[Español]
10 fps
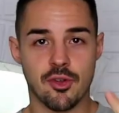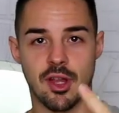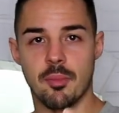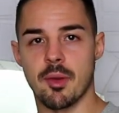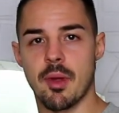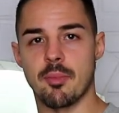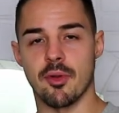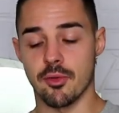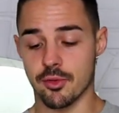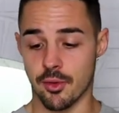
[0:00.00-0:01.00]
con el primer
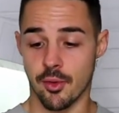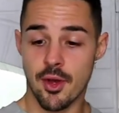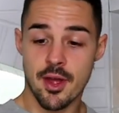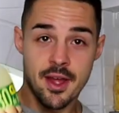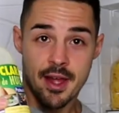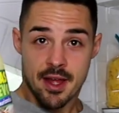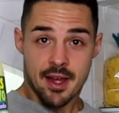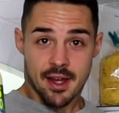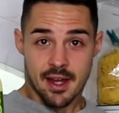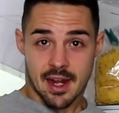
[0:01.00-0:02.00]
producto.
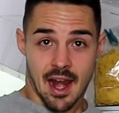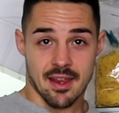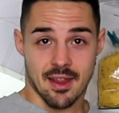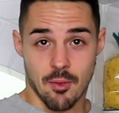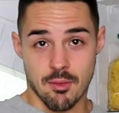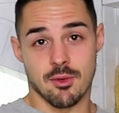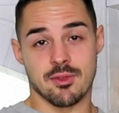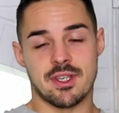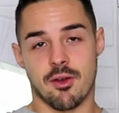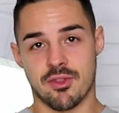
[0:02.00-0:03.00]
Claras de huevo,
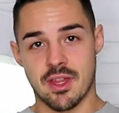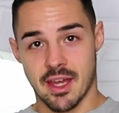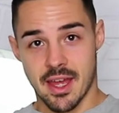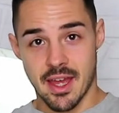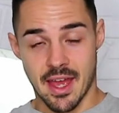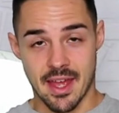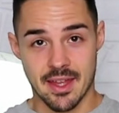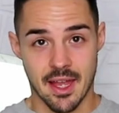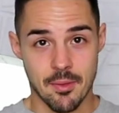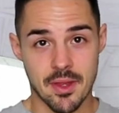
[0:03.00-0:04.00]
ya os dije
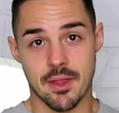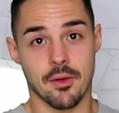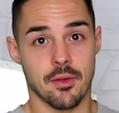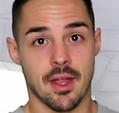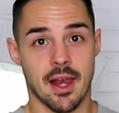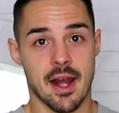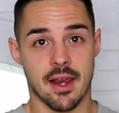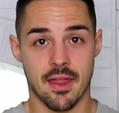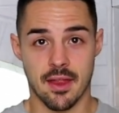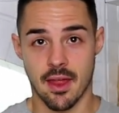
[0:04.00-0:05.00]
en el vídeo de la
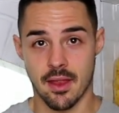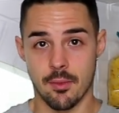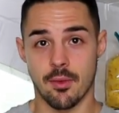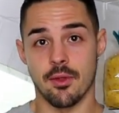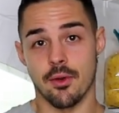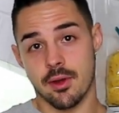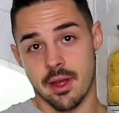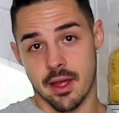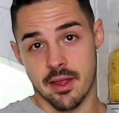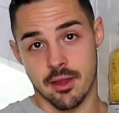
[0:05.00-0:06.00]
receta del bollo
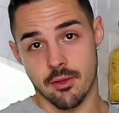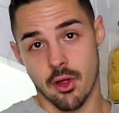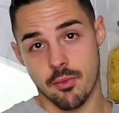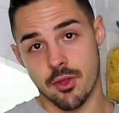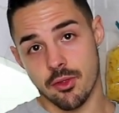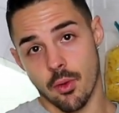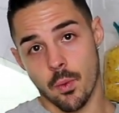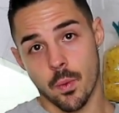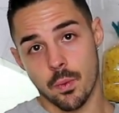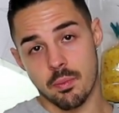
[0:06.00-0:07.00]
que si no lo has
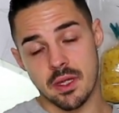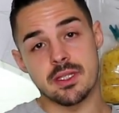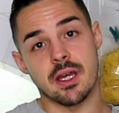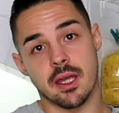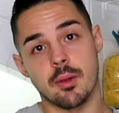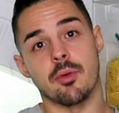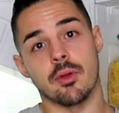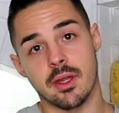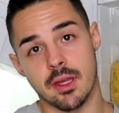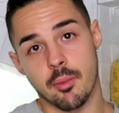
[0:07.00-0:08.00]
visto pincha aquí
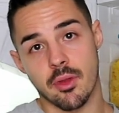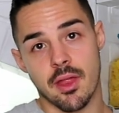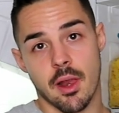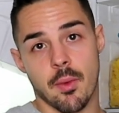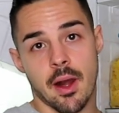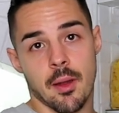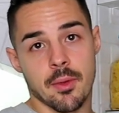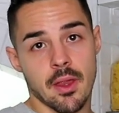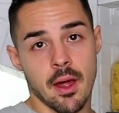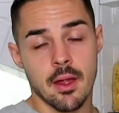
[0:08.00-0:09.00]
porque te puede salvar la
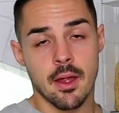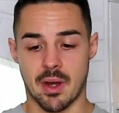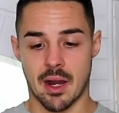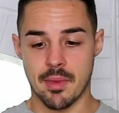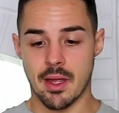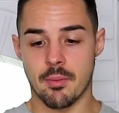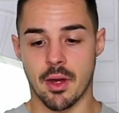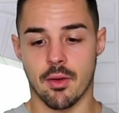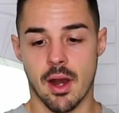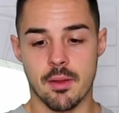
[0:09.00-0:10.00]
vida. Para mí el
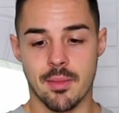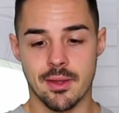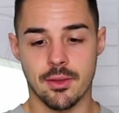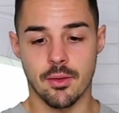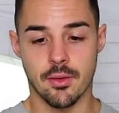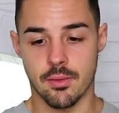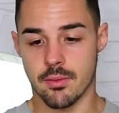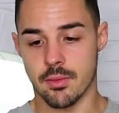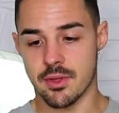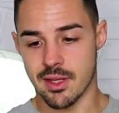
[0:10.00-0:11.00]
mejor
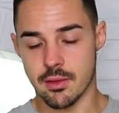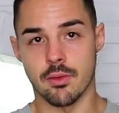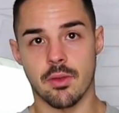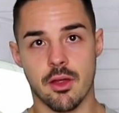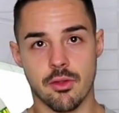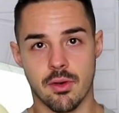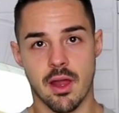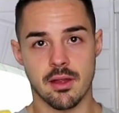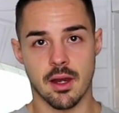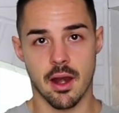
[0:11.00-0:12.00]
alimento sin duda son
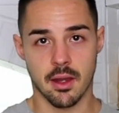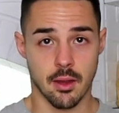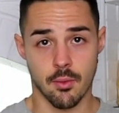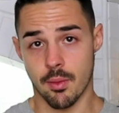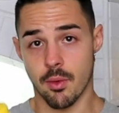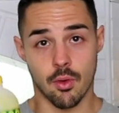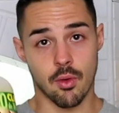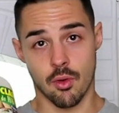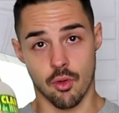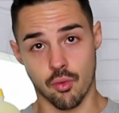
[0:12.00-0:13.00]
las claras de huevo
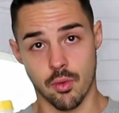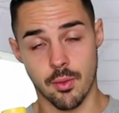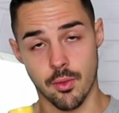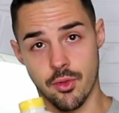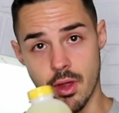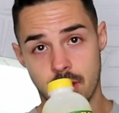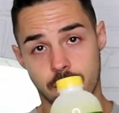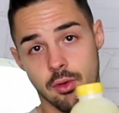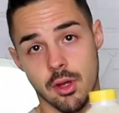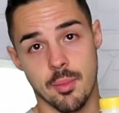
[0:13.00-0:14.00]
o los huevos.
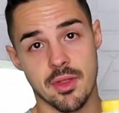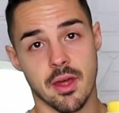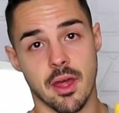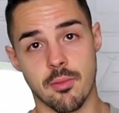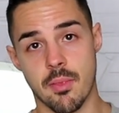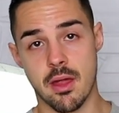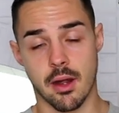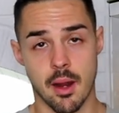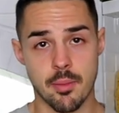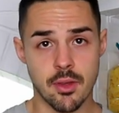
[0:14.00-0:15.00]
Esto lo que pasa es que es más
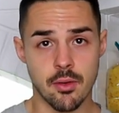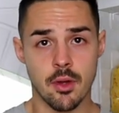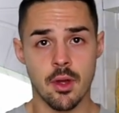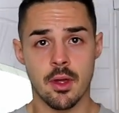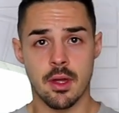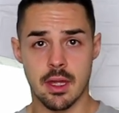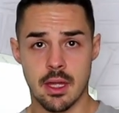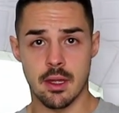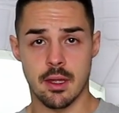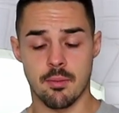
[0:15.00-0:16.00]
rápido
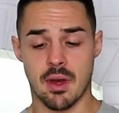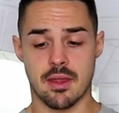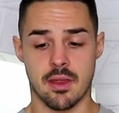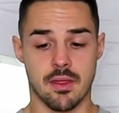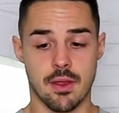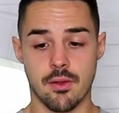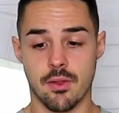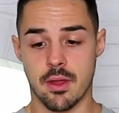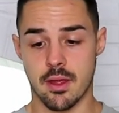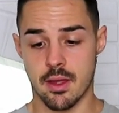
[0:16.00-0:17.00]
y más sencillo
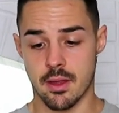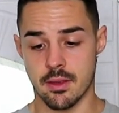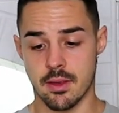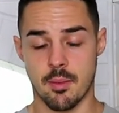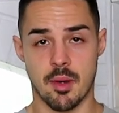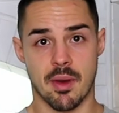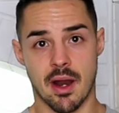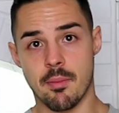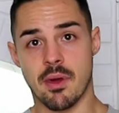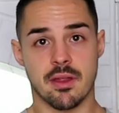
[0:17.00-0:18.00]
de,
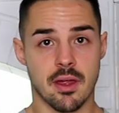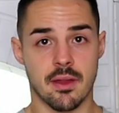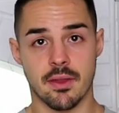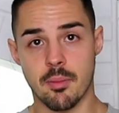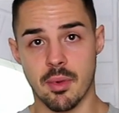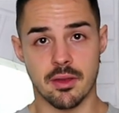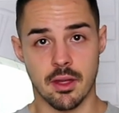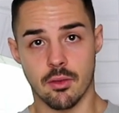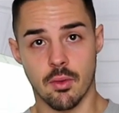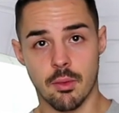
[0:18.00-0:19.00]
preparar más que andar
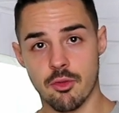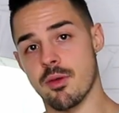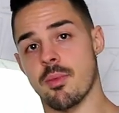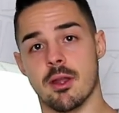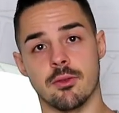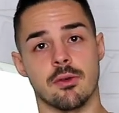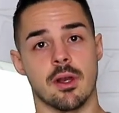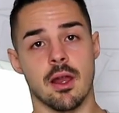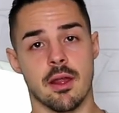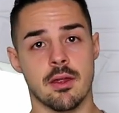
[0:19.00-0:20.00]
partiendo huevos, separando
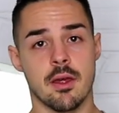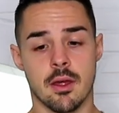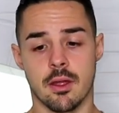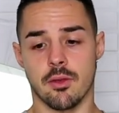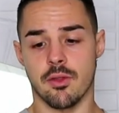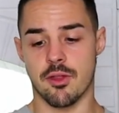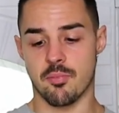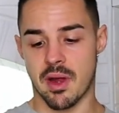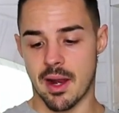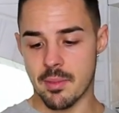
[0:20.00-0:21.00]
claras. Entonces
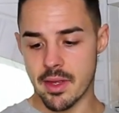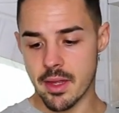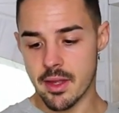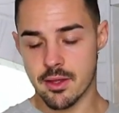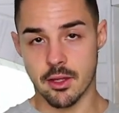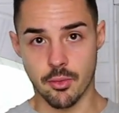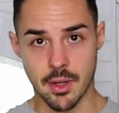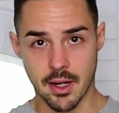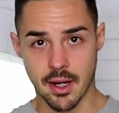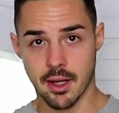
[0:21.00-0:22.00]
para mí si
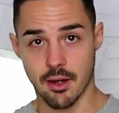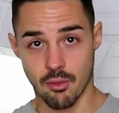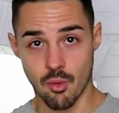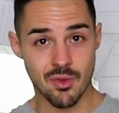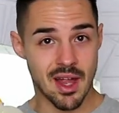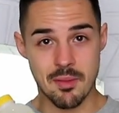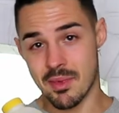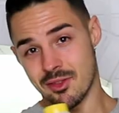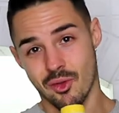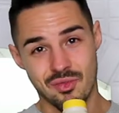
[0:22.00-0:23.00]
tuviera que elegir un
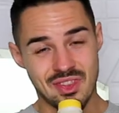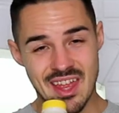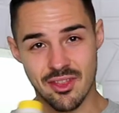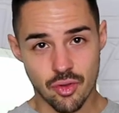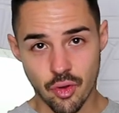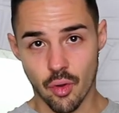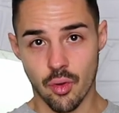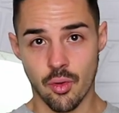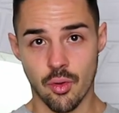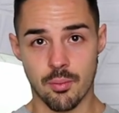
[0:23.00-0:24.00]
alimento de
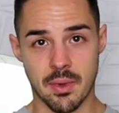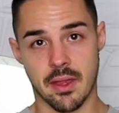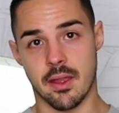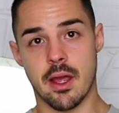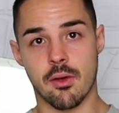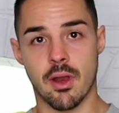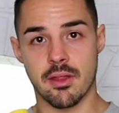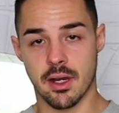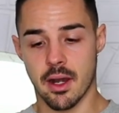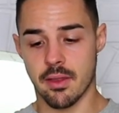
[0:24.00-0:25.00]
todo me quedaría con
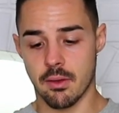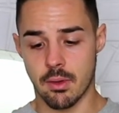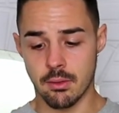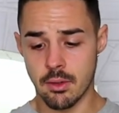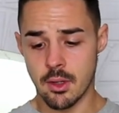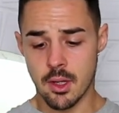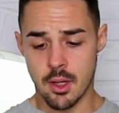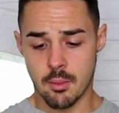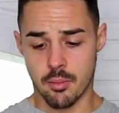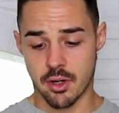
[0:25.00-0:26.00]
las claras de huevo
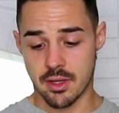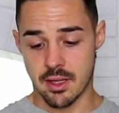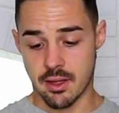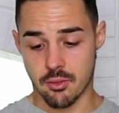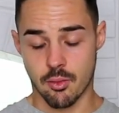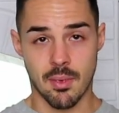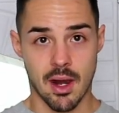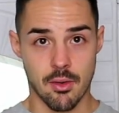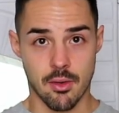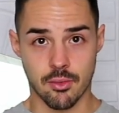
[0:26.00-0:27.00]
porque tienen un
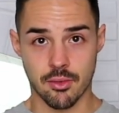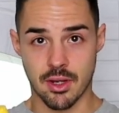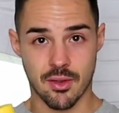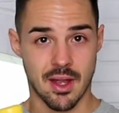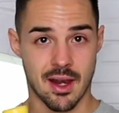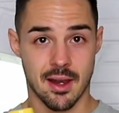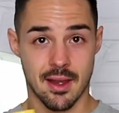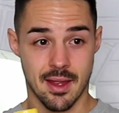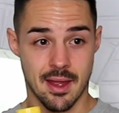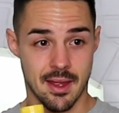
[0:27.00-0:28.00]
valor nutricional
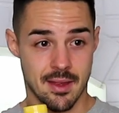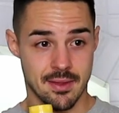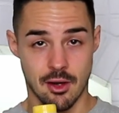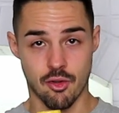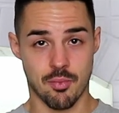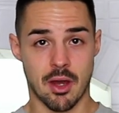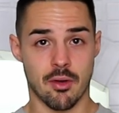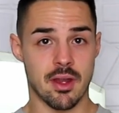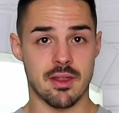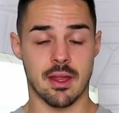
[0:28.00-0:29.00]
eh, de los
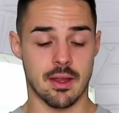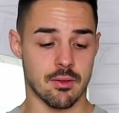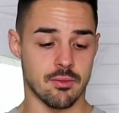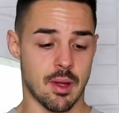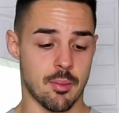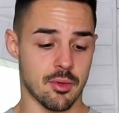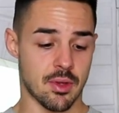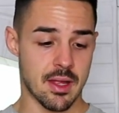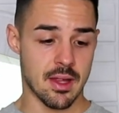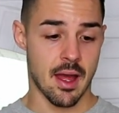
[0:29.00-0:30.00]
mejores, tienen una
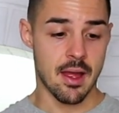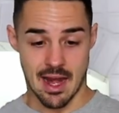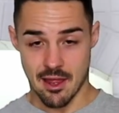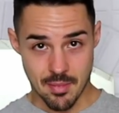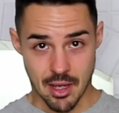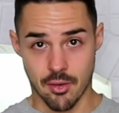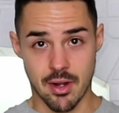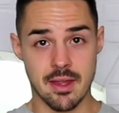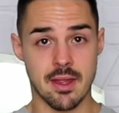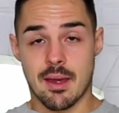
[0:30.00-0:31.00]
proteína de las
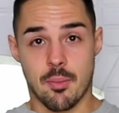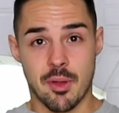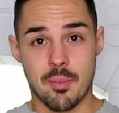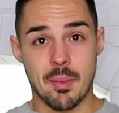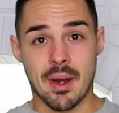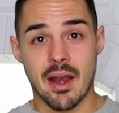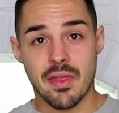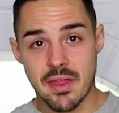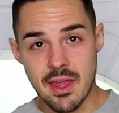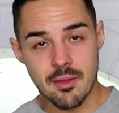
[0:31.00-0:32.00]
mejores y se pueden preparar
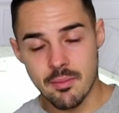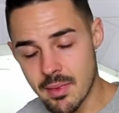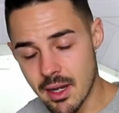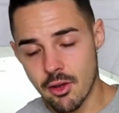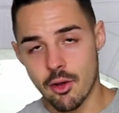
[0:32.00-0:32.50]
100.000